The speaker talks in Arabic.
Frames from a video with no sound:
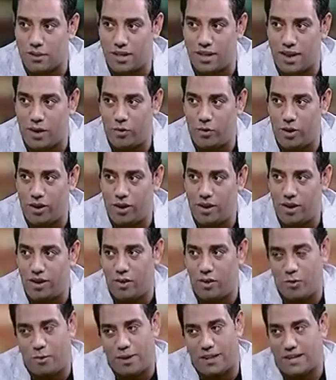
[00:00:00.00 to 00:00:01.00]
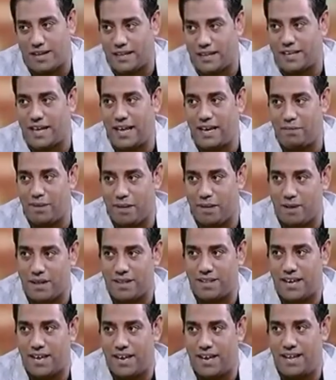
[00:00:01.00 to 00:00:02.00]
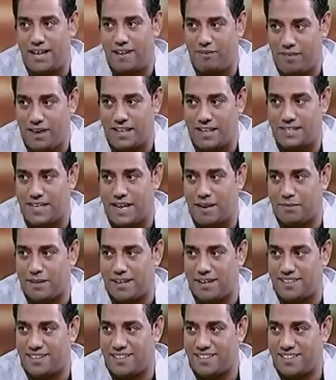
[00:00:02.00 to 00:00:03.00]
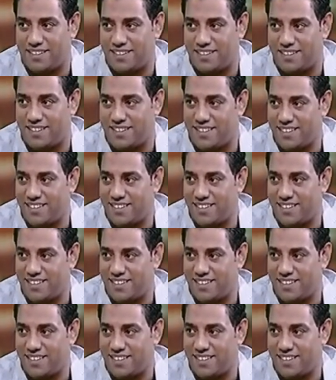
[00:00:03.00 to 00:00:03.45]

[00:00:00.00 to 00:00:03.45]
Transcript: الصعب ده الاول وبعد كده تكلمينا بقى داخل في الاسئله بتاعتنا